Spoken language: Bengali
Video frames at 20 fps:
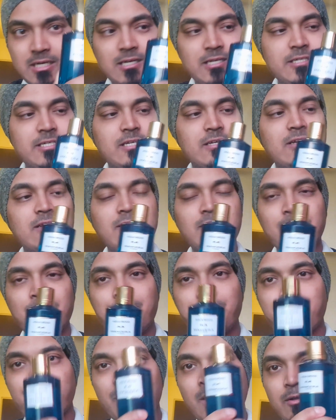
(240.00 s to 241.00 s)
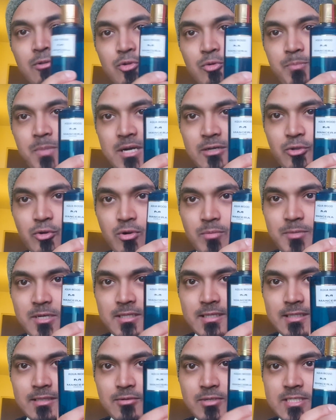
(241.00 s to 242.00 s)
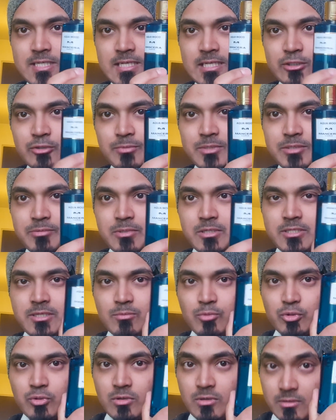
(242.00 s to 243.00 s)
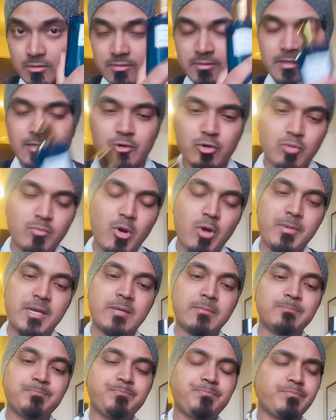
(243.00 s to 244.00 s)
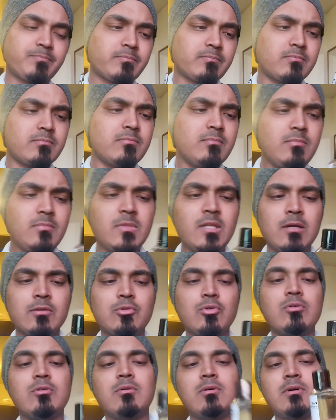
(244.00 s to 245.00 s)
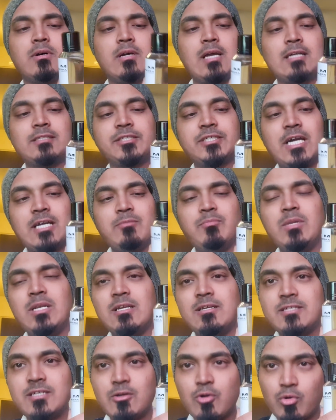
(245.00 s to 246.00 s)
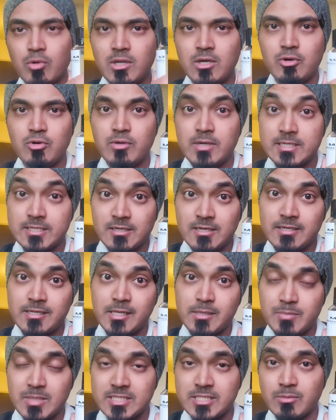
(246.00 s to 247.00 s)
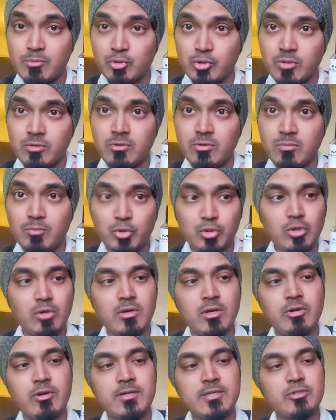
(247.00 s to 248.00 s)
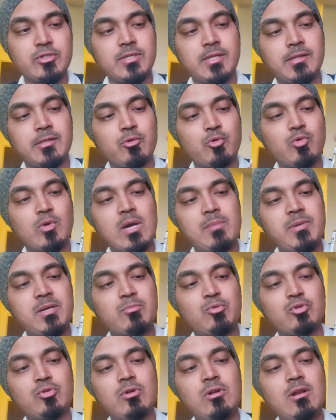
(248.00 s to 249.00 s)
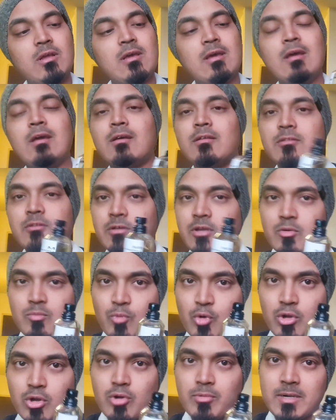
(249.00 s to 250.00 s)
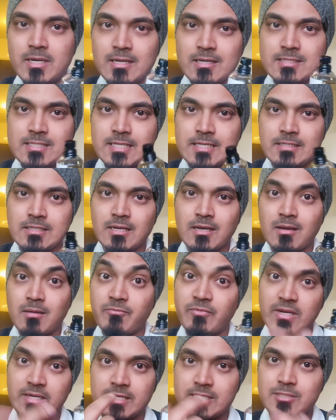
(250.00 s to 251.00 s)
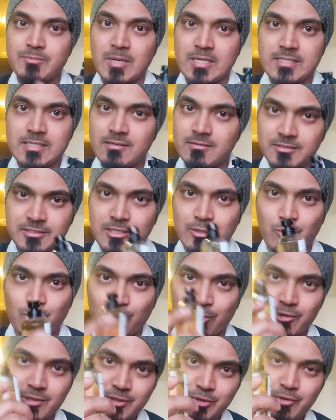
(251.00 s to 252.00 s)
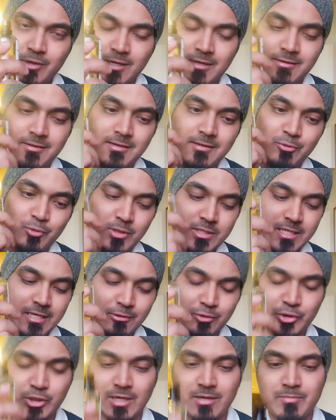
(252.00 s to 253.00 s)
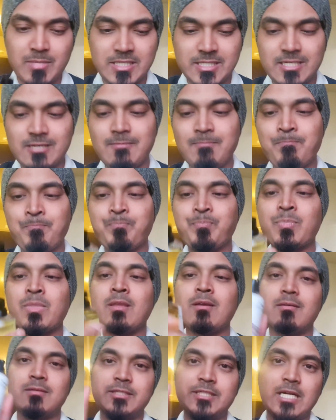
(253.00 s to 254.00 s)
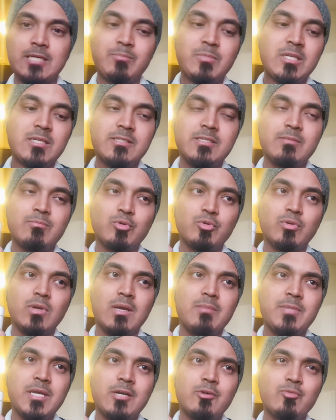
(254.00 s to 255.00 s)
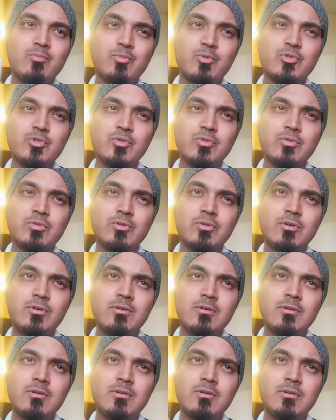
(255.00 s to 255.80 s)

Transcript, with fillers: মিলিলিটারের তো পার্থক্য আপনারা দেখতে পাচ্ছেন একশো বিশ মিলিলিটার বোতল কীরকম হবে তো ষাট মিলিলিটার হলেও এটা লেটেস্ট ব্যাচের বোতল বোতল হলেও এটা হচ্ছে স্ক্রু ক্যাপের বোতল তো কেউ মনে করবেন না যে এটা ভিন্টেজ ব্যাচের সেরকম কোনো কিছু না এটা দুই সালের ব্যাচের ষাট মিলিলিটার বোতল আমি এখন পর্যন্ত